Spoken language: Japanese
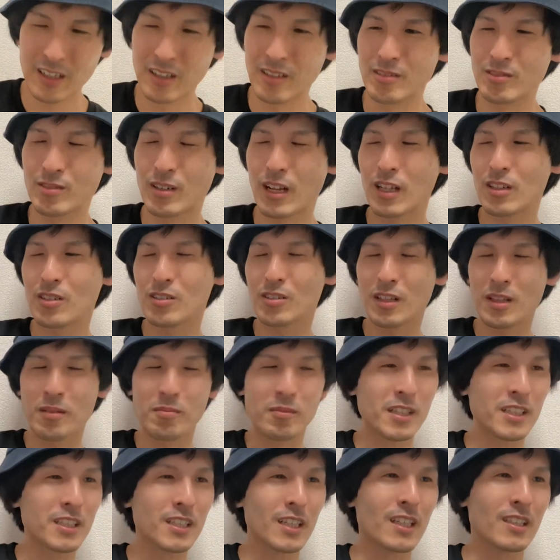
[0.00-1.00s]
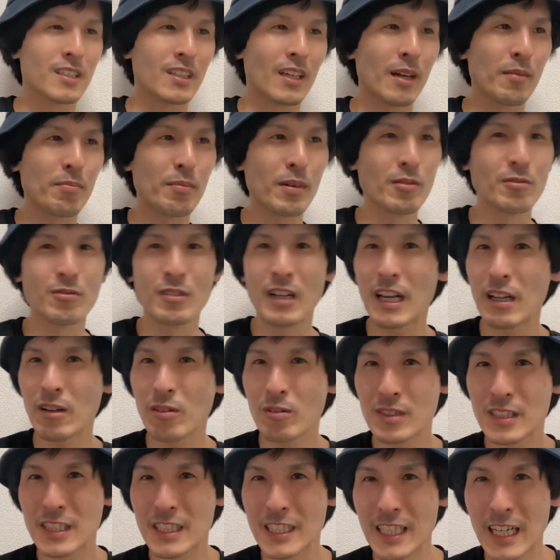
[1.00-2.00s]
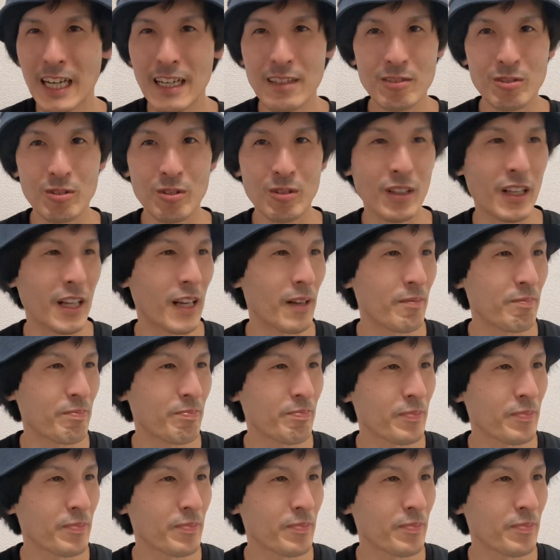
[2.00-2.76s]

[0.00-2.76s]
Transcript: 裏のね、飯屋さん。やっぱ裏路地にあるとね、